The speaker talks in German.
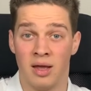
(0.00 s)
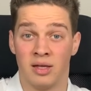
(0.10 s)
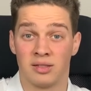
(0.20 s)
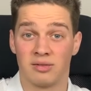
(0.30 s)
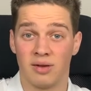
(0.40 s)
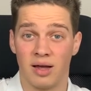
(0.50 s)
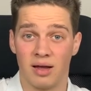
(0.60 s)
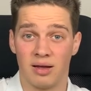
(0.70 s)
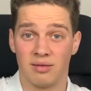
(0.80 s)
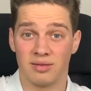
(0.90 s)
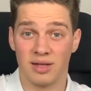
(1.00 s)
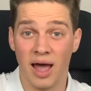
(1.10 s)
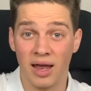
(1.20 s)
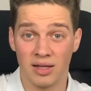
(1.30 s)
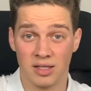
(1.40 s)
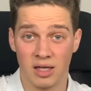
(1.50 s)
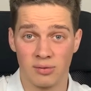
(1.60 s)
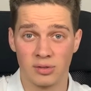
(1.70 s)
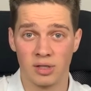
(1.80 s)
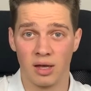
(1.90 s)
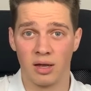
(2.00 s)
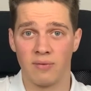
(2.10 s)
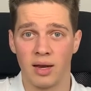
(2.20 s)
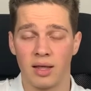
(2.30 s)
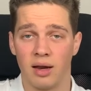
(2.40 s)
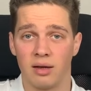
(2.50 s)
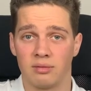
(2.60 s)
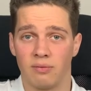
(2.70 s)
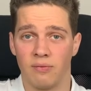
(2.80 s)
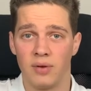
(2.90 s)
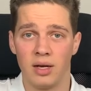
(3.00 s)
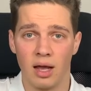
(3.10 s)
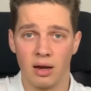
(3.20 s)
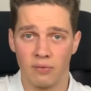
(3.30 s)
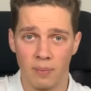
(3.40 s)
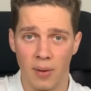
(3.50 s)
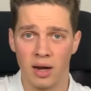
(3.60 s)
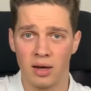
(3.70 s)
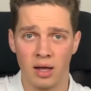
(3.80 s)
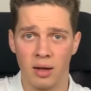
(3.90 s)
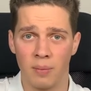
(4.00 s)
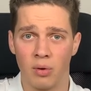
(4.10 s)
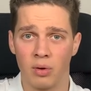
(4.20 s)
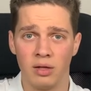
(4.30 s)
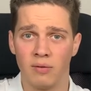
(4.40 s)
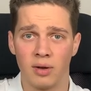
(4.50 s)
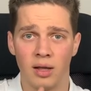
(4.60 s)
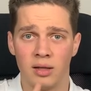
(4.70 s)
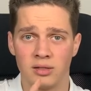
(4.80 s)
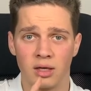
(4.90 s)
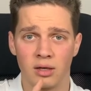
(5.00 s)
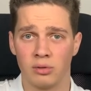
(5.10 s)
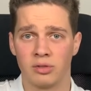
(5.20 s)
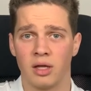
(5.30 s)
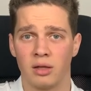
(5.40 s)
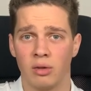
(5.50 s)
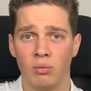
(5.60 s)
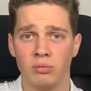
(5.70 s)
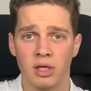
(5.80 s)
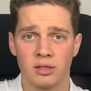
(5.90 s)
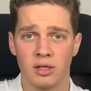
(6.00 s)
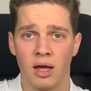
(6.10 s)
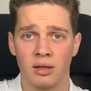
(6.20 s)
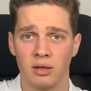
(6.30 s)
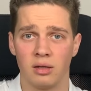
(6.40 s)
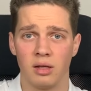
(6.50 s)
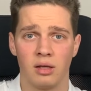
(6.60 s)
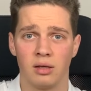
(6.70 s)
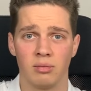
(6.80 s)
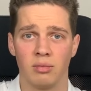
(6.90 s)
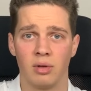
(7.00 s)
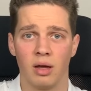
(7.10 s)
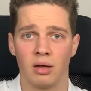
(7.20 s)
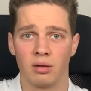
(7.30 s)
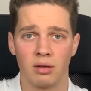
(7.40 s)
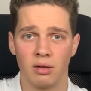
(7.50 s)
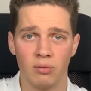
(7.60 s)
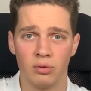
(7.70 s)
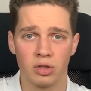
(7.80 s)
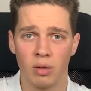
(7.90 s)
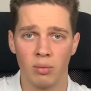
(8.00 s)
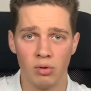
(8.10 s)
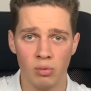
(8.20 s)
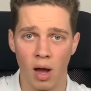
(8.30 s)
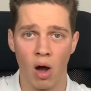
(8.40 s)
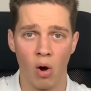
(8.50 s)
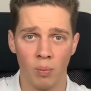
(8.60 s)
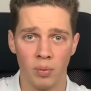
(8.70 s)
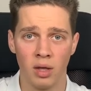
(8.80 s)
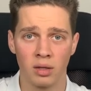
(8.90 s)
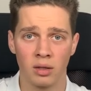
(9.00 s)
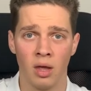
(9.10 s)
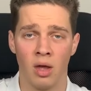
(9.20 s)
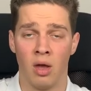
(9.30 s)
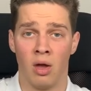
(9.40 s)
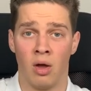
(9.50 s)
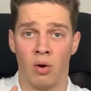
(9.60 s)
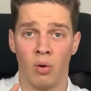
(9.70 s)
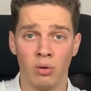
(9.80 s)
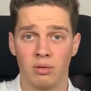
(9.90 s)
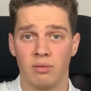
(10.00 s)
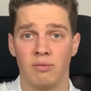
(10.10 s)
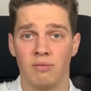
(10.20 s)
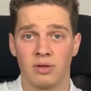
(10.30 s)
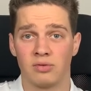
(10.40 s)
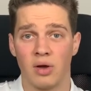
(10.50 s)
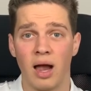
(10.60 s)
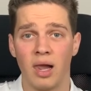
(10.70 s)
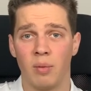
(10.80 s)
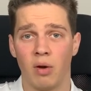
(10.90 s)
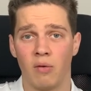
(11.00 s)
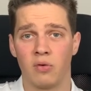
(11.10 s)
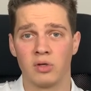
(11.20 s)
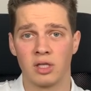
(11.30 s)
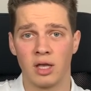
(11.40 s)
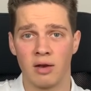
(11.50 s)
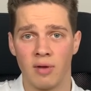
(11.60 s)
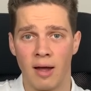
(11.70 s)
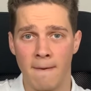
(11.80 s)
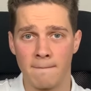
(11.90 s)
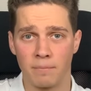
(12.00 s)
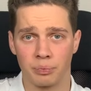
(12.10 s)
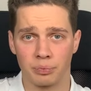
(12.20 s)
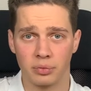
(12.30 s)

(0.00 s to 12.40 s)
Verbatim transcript: es war einerseits frustrierend, weil ich halt viel Geld verballert habe, auch nicht wirklich diese konstanten Umsätze hatte, die ich mir gewünscht habe, überhaupt nicht. Und was vor allem auch frustrierend war,